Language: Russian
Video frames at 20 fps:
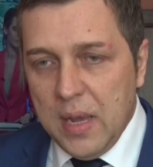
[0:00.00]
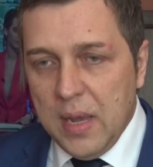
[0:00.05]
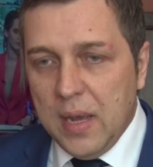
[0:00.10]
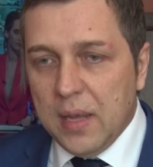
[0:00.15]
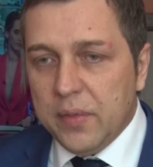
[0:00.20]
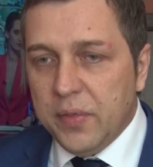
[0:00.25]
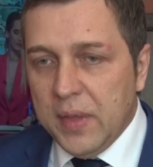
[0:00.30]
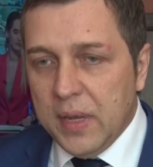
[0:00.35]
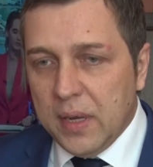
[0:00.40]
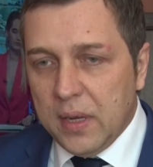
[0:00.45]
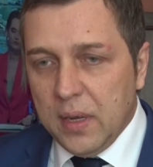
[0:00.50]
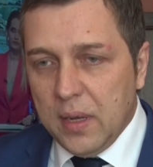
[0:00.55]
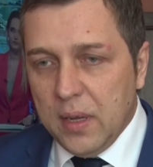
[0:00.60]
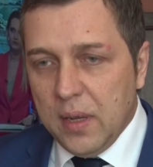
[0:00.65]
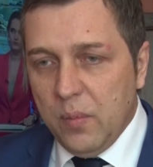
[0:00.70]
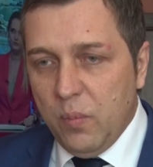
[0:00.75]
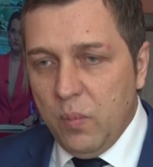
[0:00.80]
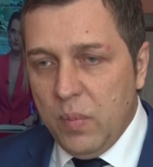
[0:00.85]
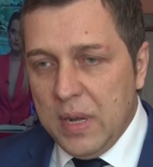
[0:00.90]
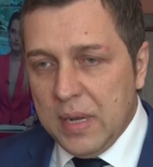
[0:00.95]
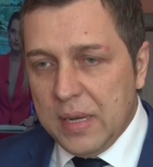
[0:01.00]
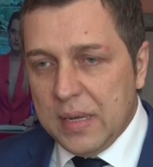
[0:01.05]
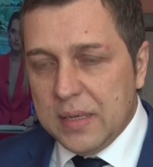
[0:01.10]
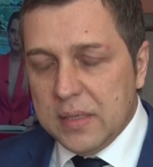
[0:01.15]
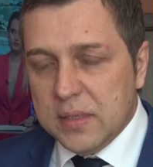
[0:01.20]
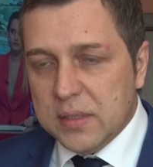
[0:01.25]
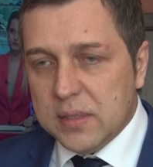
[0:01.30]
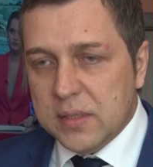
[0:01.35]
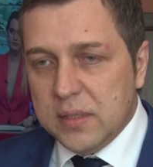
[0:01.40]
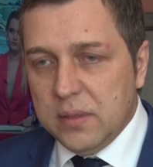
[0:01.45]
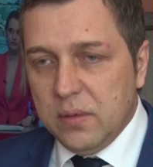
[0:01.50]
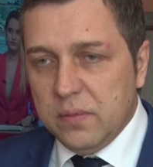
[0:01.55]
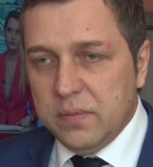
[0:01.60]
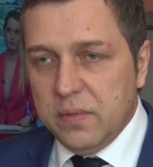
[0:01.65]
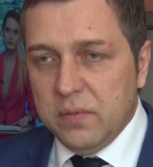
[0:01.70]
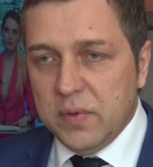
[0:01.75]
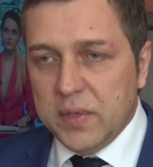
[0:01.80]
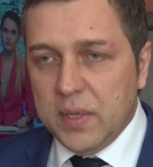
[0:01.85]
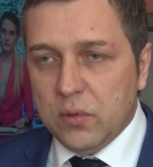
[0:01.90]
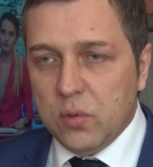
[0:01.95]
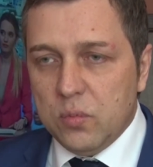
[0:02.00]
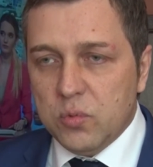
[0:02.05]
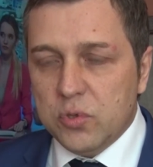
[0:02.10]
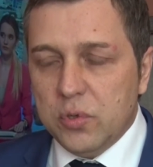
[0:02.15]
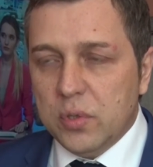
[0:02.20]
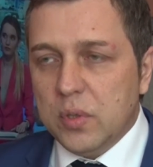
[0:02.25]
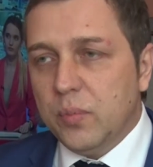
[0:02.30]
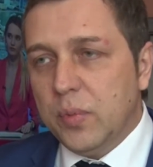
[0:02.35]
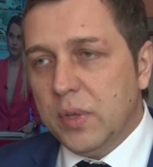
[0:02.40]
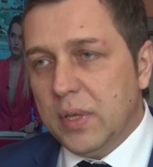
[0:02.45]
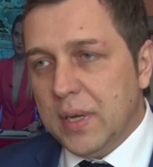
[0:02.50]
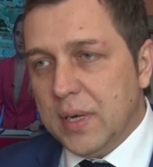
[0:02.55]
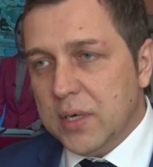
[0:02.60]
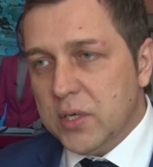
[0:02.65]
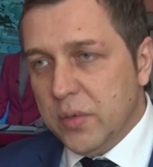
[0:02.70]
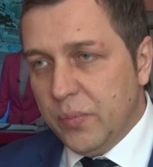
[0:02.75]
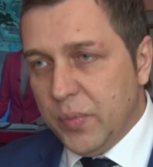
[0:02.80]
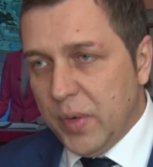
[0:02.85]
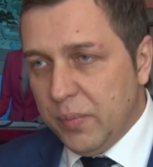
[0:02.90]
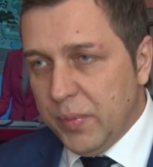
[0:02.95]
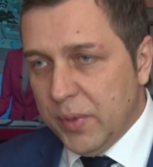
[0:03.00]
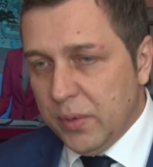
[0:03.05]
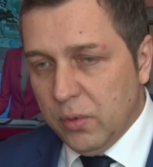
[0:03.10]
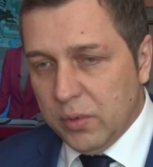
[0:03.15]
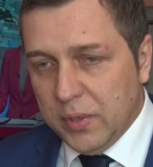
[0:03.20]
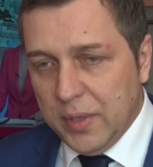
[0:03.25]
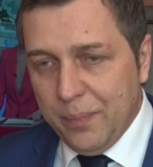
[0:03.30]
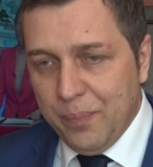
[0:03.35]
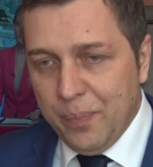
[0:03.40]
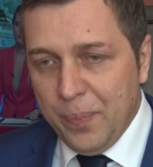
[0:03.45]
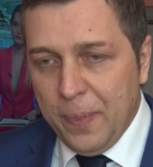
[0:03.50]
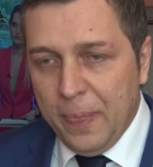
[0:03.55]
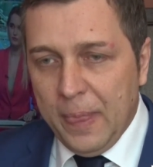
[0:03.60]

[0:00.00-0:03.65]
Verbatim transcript: Однако МАК сделал вывод о том, что это была ошибка пилота.